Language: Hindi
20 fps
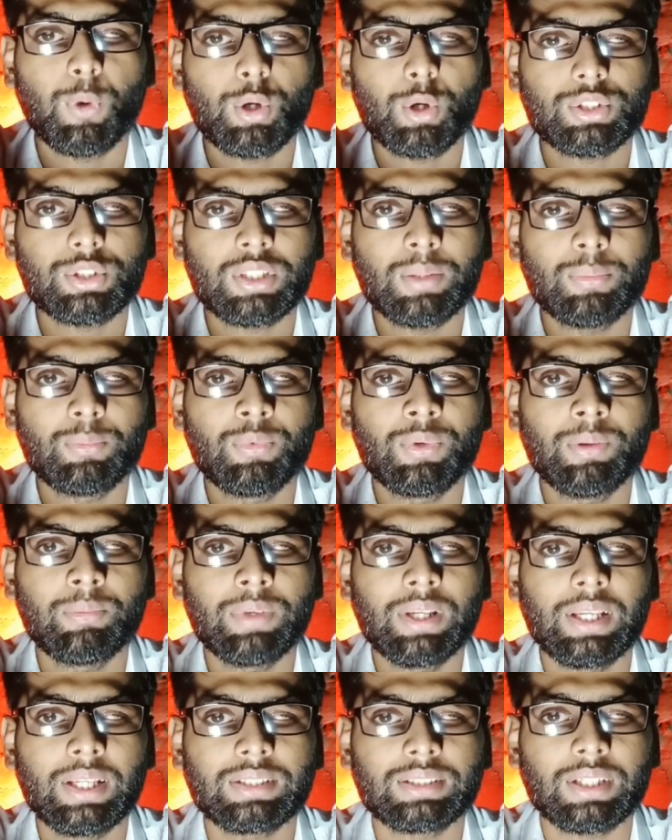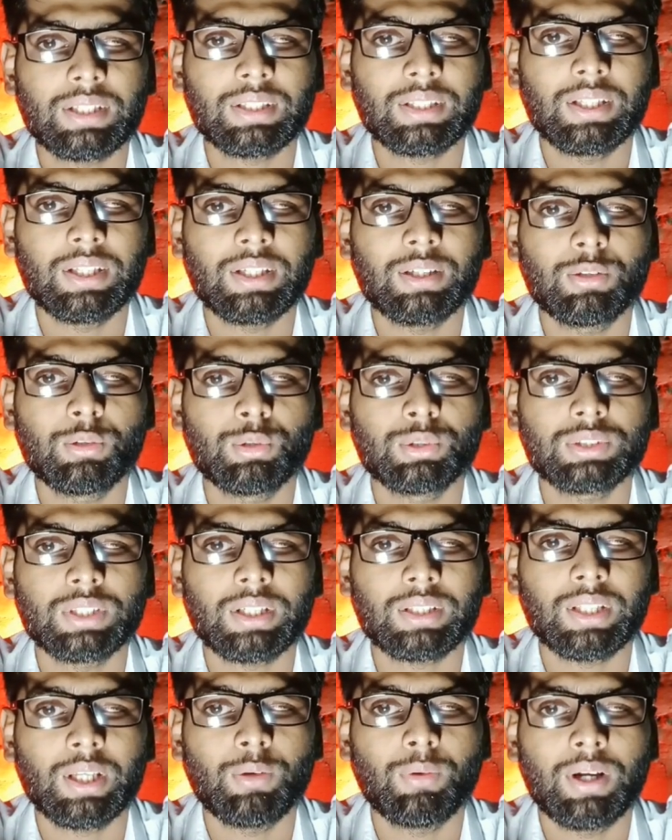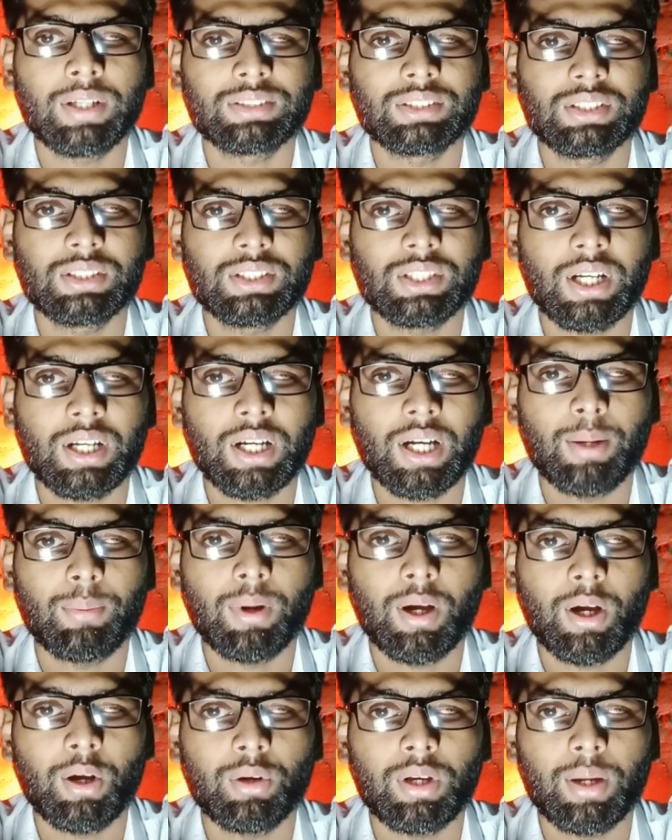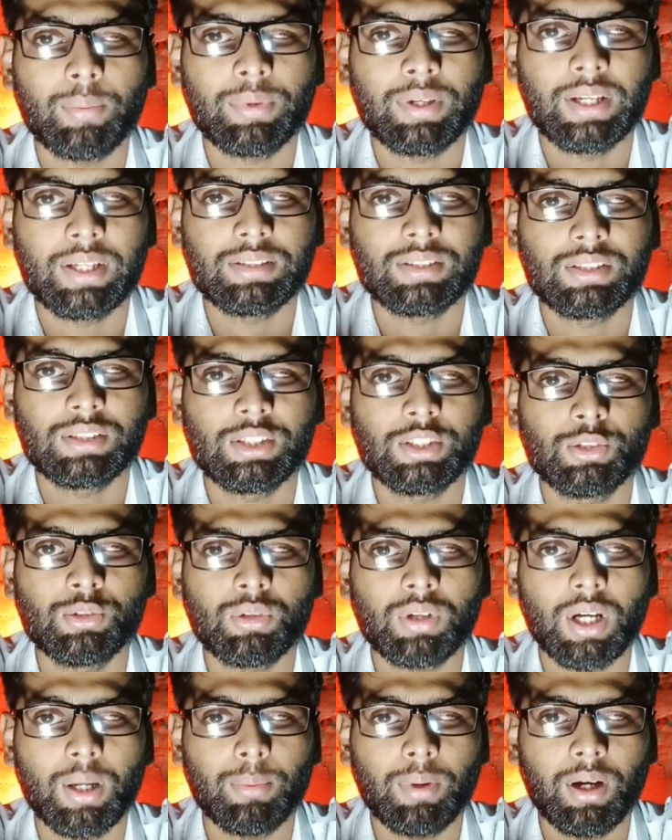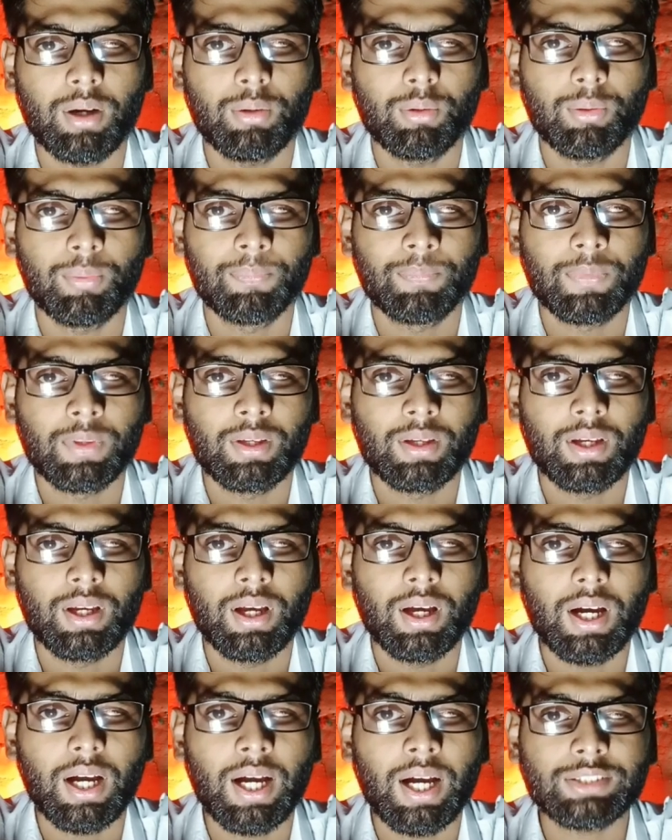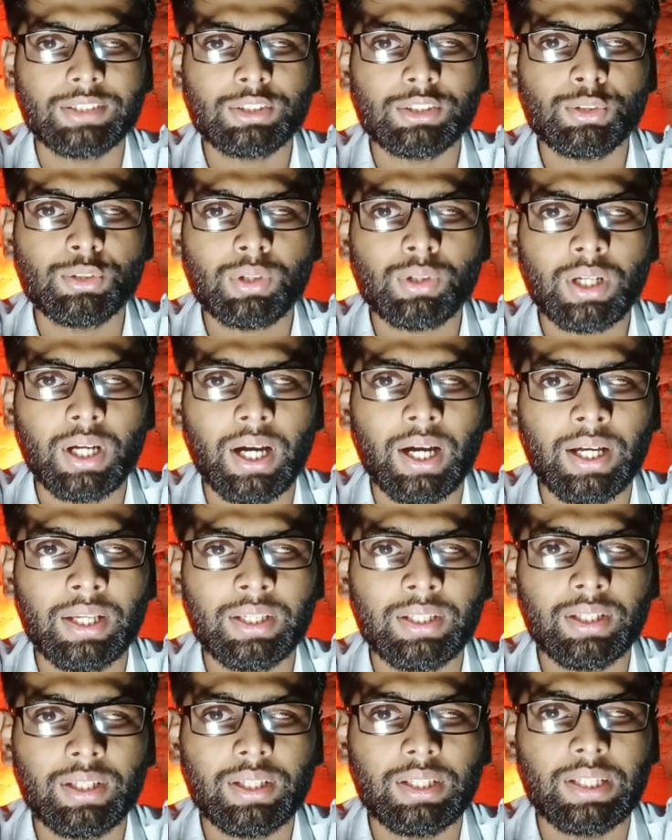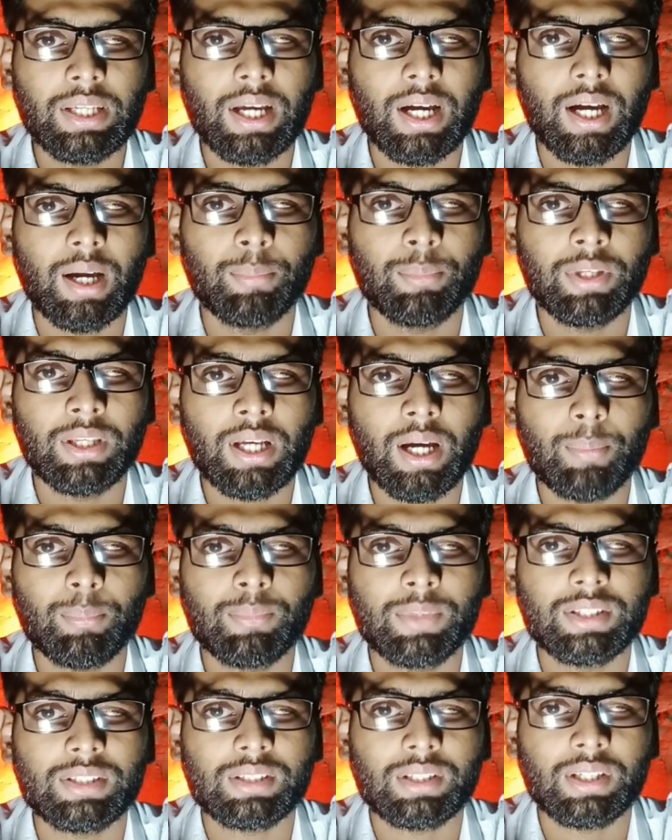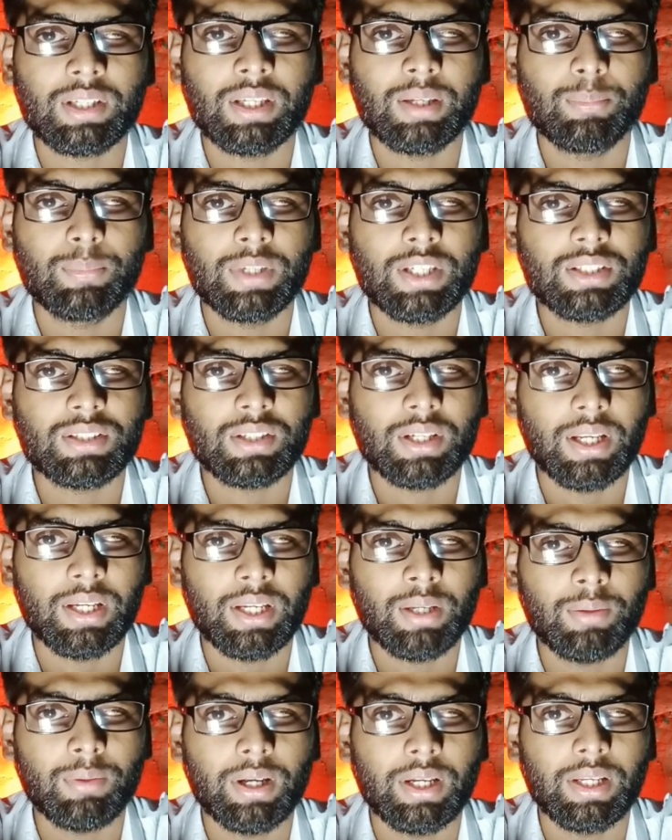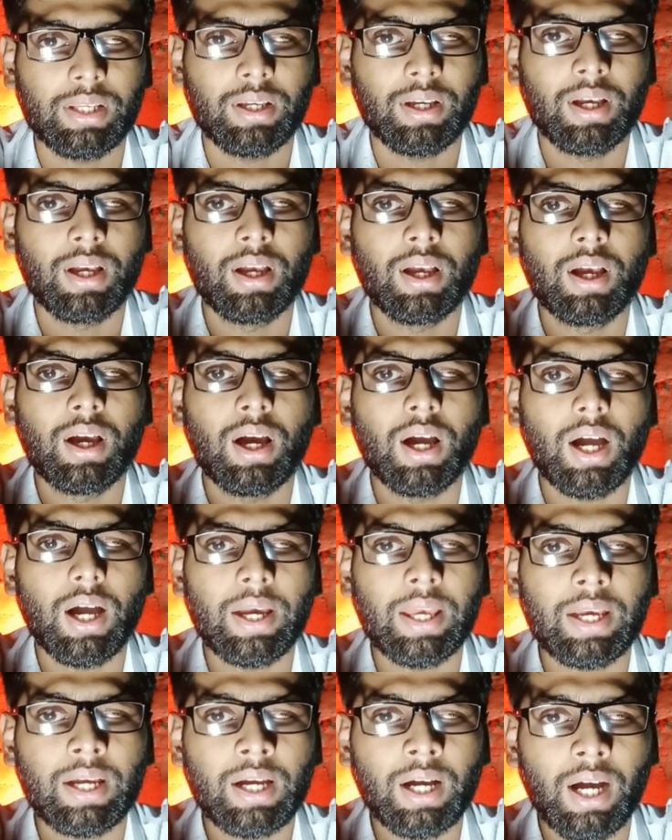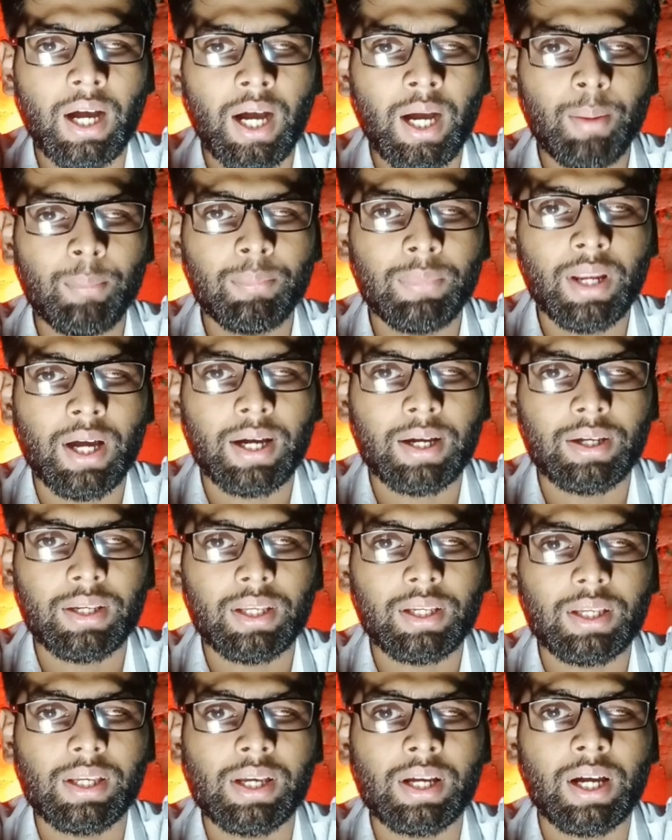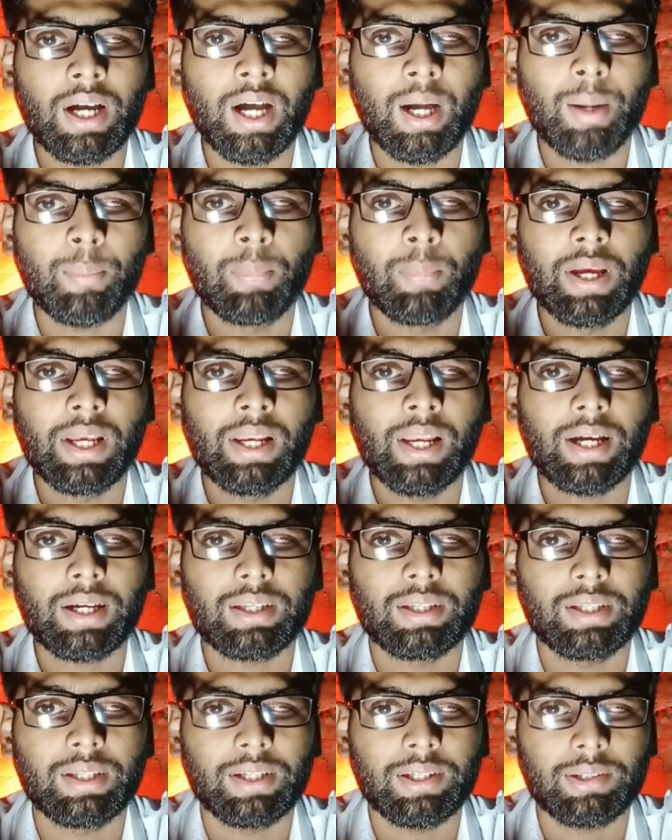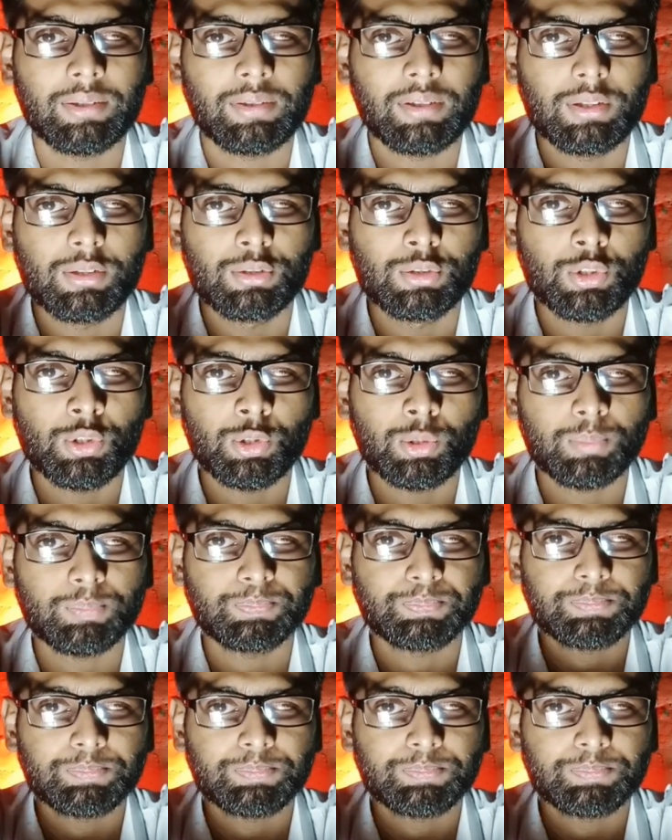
पॉजिटिव वे में ले सकते हैं कि हो सकता है वहां शिक्षा का अभाव या फिर ऐसी चीज़ों का अभाव हो आज की जो कहानी है ये हम ही आप में के बीच रहने वाले एक आम नागरिक एक आम महिला की है जो